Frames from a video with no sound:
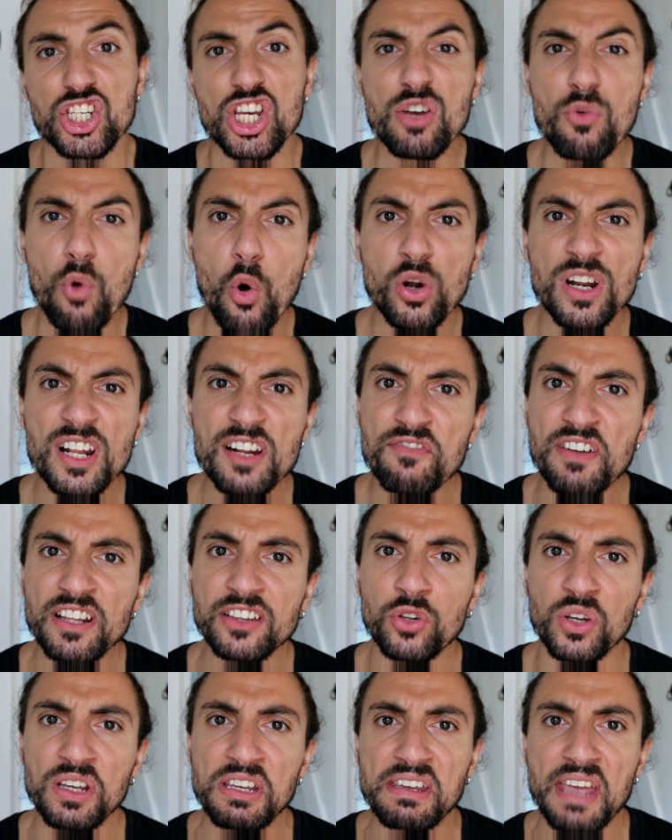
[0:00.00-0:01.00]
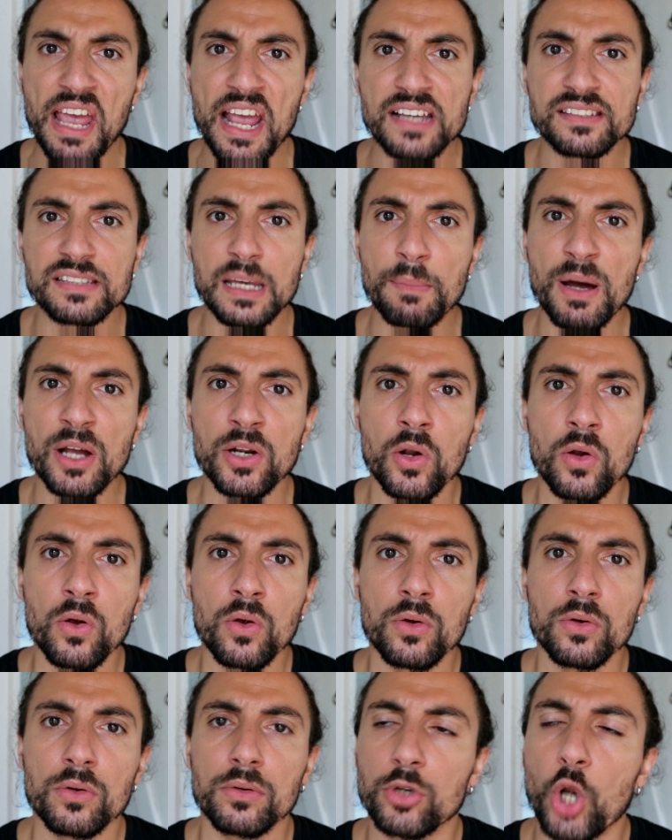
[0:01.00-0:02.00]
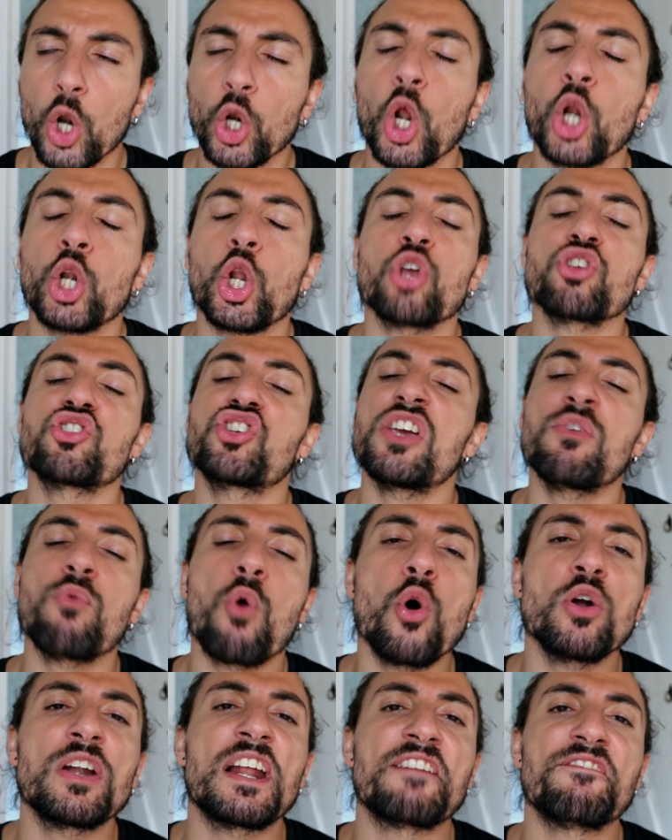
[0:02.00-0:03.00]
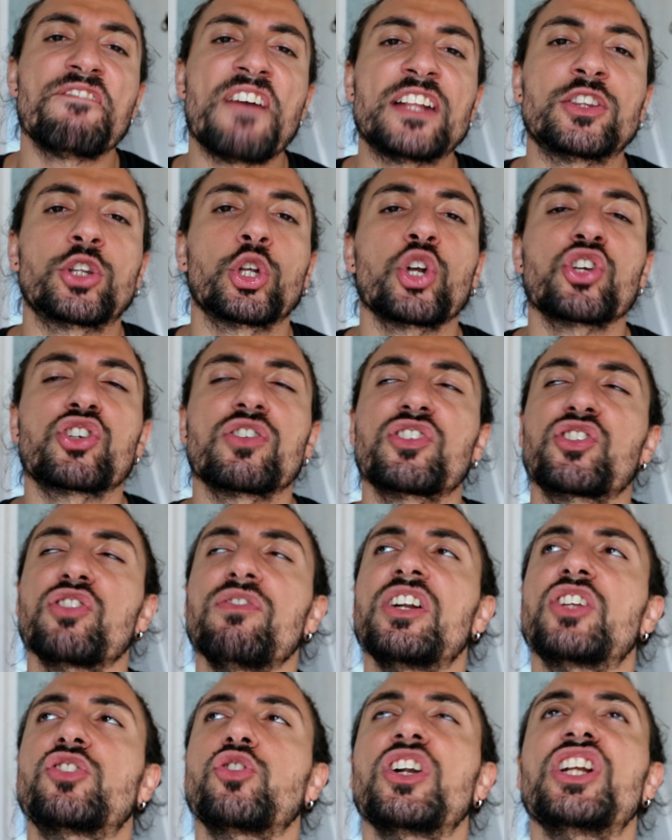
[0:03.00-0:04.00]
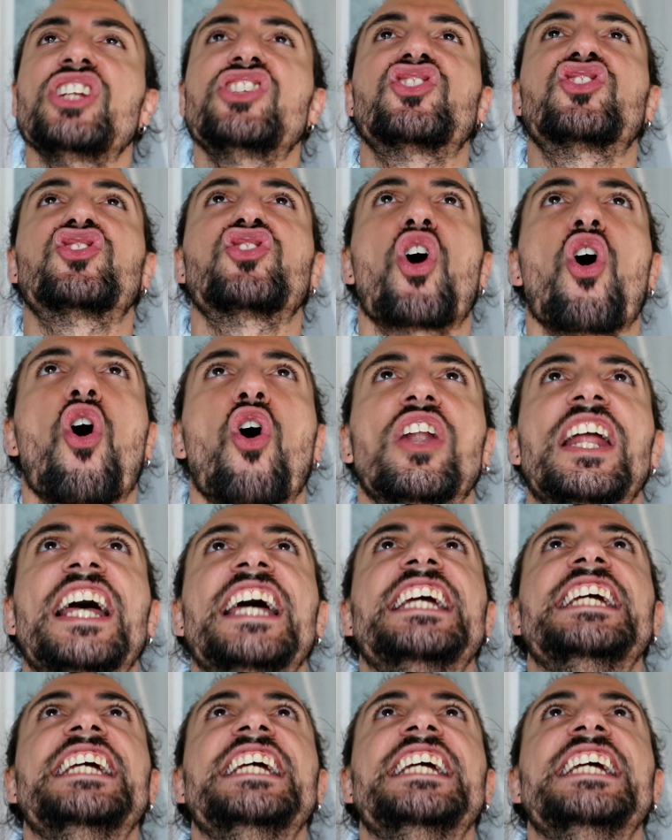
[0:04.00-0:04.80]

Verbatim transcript: Ci vuole il vento in chiesa, ma no, no, no, non ci vuole il vento, non ci, ci vuole solo il sole.